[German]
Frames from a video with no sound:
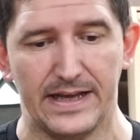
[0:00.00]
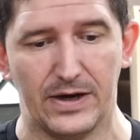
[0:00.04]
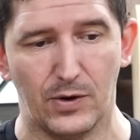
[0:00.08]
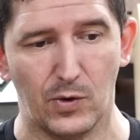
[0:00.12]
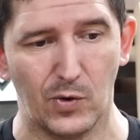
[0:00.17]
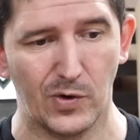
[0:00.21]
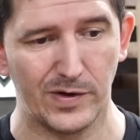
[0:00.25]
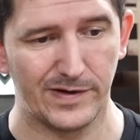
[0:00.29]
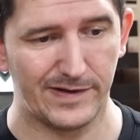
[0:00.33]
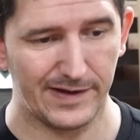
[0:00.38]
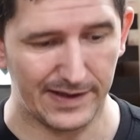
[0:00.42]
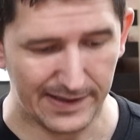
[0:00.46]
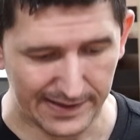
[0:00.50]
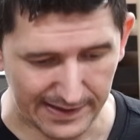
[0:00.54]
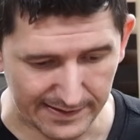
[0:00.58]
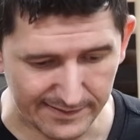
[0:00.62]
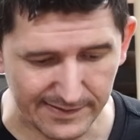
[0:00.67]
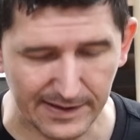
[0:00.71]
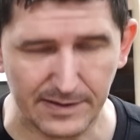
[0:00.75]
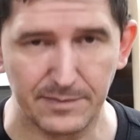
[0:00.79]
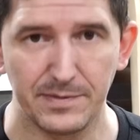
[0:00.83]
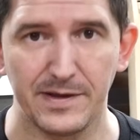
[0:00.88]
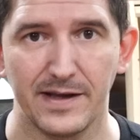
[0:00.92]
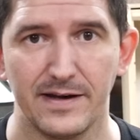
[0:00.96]
Und äh,
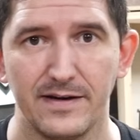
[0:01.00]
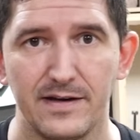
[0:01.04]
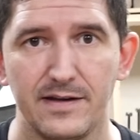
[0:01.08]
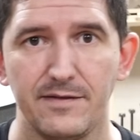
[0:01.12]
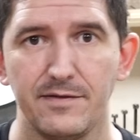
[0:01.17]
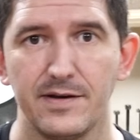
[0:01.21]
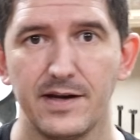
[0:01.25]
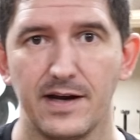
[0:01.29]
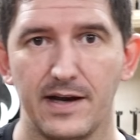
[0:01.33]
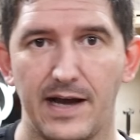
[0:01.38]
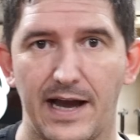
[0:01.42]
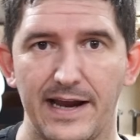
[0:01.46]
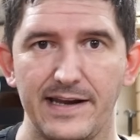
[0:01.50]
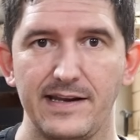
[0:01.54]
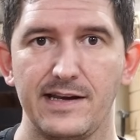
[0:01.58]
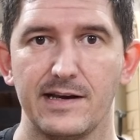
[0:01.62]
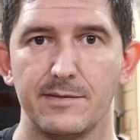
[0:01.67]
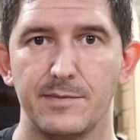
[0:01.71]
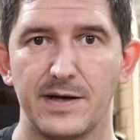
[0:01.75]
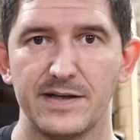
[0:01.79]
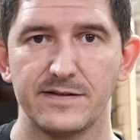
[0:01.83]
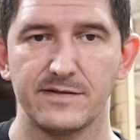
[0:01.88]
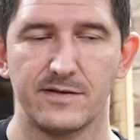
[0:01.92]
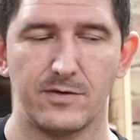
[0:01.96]
jetzt kann ich mich endlich wieder
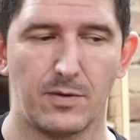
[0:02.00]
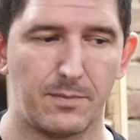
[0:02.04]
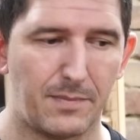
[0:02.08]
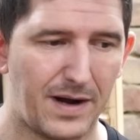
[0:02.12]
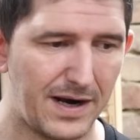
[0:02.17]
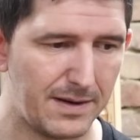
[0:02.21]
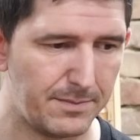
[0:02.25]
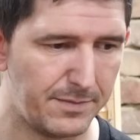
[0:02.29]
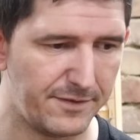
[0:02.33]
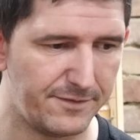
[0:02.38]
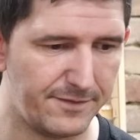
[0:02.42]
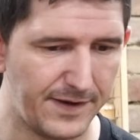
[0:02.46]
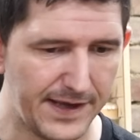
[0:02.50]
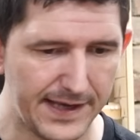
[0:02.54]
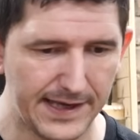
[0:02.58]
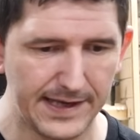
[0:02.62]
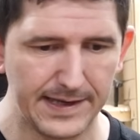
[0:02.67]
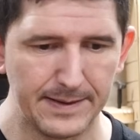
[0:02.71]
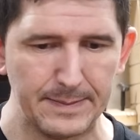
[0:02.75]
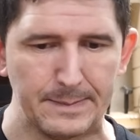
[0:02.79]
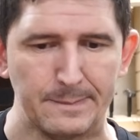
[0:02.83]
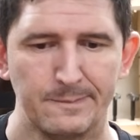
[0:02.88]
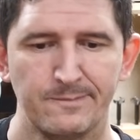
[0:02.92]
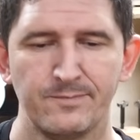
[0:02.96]
einigermaßen normal
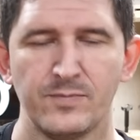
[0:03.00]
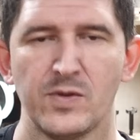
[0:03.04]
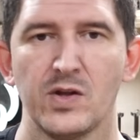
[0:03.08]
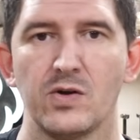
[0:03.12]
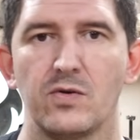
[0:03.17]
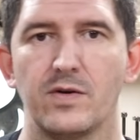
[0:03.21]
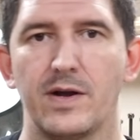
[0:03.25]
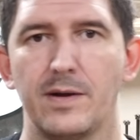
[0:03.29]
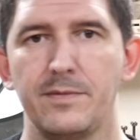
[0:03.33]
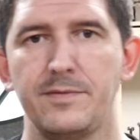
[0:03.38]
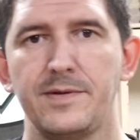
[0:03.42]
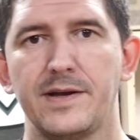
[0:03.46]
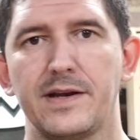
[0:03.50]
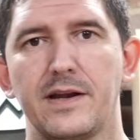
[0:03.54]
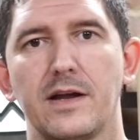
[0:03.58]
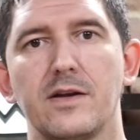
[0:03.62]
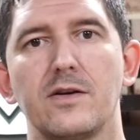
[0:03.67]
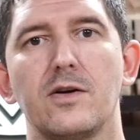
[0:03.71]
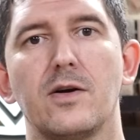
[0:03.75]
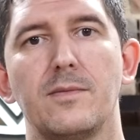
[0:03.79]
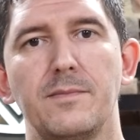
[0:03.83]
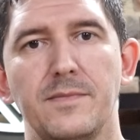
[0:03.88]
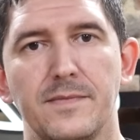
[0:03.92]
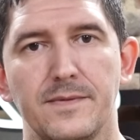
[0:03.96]
bewegen. Und habe ich mir
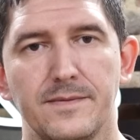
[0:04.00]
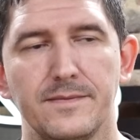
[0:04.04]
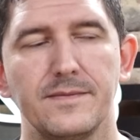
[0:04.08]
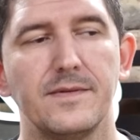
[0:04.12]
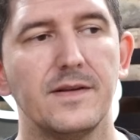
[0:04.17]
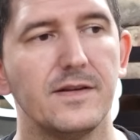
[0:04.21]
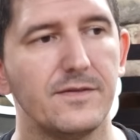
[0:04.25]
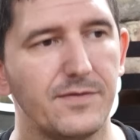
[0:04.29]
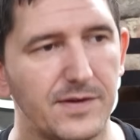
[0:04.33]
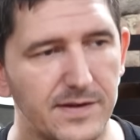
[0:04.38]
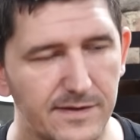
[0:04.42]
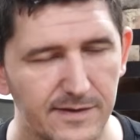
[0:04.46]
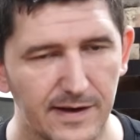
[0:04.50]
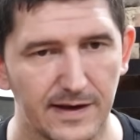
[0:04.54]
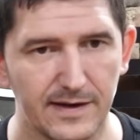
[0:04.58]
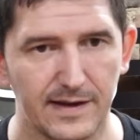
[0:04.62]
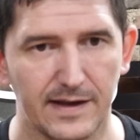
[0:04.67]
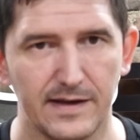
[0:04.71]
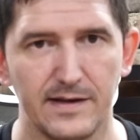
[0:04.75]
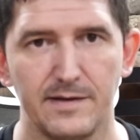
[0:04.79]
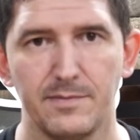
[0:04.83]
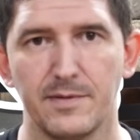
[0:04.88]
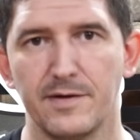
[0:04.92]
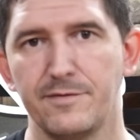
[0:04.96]
gedacht, komm, es wird
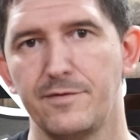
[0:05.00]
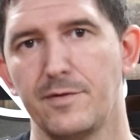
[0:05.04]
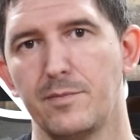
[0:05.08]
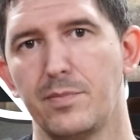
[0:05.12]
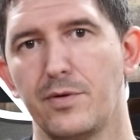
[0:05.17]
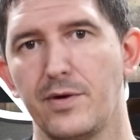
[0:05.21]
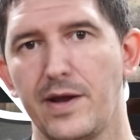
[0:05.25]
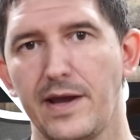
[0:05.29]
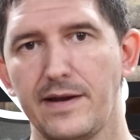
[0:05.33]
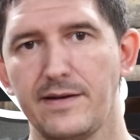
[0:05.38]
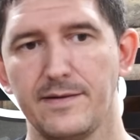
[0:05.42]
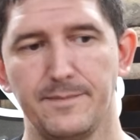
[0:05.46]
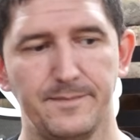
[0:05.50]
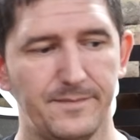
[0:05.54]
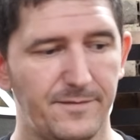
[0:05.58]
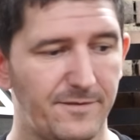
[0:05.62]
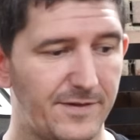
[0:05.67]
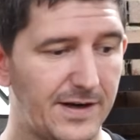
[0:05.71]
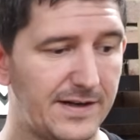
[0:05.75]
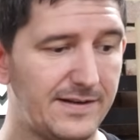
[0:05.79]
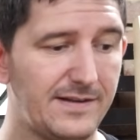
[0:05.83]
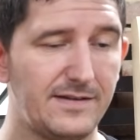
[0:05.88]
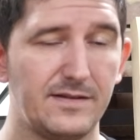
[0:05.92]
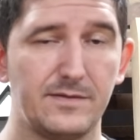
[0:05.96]
Zeit endlich mal für ein Projekt.
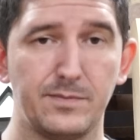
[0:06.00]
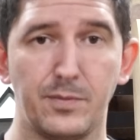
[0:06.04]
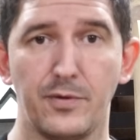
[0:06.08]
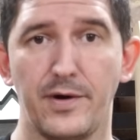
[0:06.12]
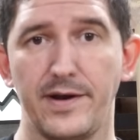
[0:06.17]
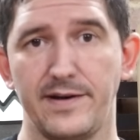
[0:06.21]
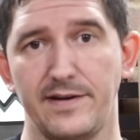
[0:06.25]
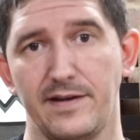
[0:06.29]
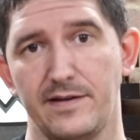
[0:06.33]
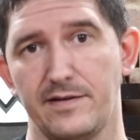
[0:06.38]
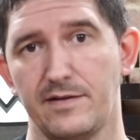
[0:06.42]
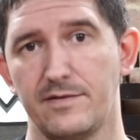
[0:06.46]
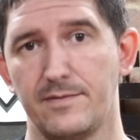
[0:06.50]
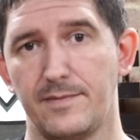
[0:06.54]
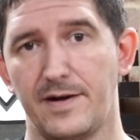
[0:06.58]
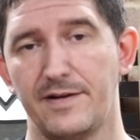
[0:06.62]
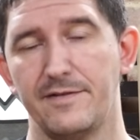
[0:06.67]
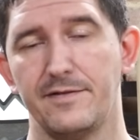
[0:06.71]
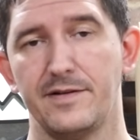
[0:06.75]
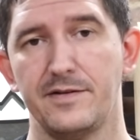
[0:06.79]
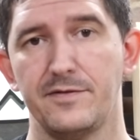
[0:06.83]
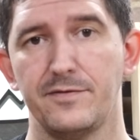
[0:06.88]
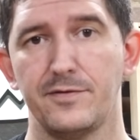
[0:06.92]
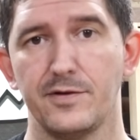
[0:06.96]
Weil dieses Projekt hätte
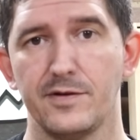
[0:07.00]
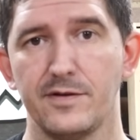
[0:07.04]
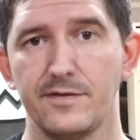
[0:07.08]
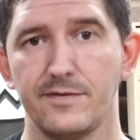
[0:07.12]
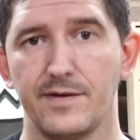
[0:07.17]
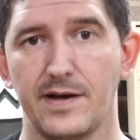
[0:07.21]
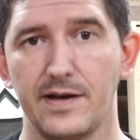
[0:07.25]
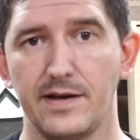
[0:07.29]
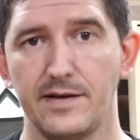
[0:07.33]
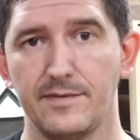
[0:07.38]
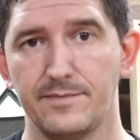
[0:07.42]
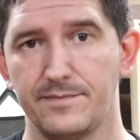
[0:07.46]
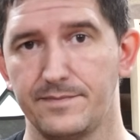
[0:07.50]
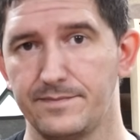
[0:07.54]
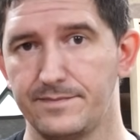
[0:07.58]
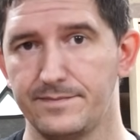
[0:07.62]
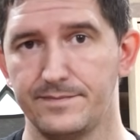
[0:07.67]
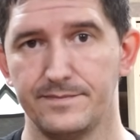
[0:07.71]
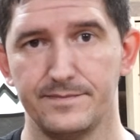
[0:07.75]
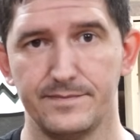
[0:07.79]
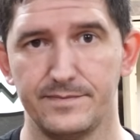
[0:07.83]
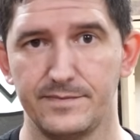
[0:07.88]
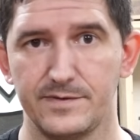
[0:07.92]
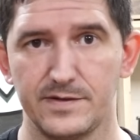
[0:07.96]
normalerweise vor zwei,
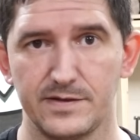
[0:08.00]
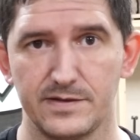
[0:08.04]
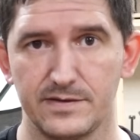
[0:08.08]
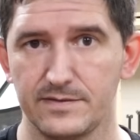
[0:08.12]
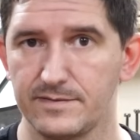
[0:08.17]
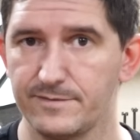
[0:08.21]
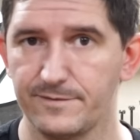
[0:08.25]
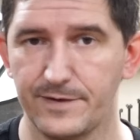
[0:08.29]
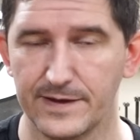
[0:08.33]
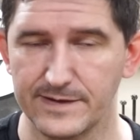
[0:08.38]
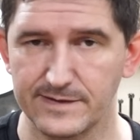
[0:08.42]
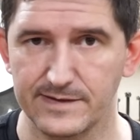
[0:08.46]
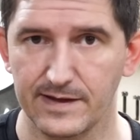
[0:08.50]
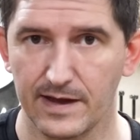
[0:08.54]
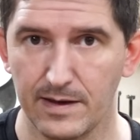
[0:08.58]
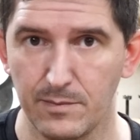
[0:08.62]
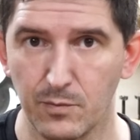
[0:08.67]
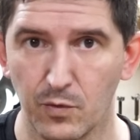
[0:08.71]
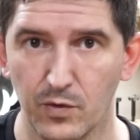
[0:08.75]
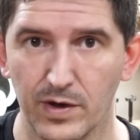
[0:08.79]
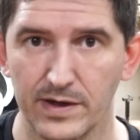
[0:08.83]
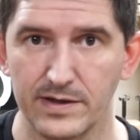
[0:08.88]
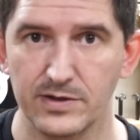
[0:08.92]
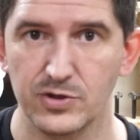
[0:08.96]
fast drei
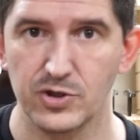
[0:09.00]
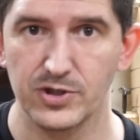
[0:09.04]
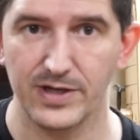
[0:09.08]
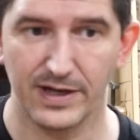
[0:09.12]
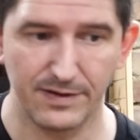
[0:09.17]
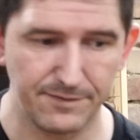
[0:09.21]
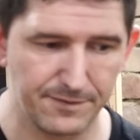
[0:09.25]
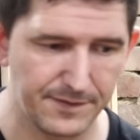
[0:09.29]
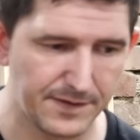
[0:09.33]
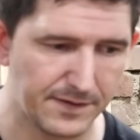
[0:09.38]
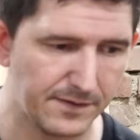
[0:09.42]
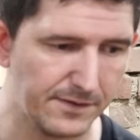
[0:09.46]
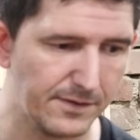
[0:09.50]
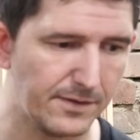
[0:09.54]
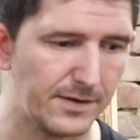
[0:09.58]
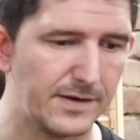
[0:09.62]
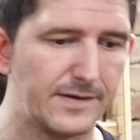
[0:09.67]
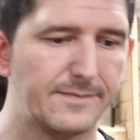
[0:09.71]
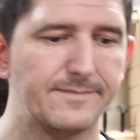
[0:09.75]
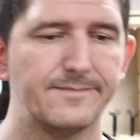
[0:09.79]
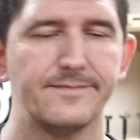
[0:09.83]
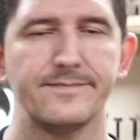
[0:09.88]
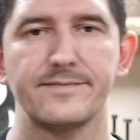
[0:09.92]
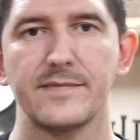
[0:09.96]
Monaten stattfinden
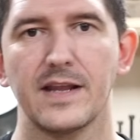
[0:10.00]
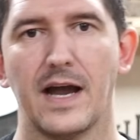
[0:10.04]
sollen.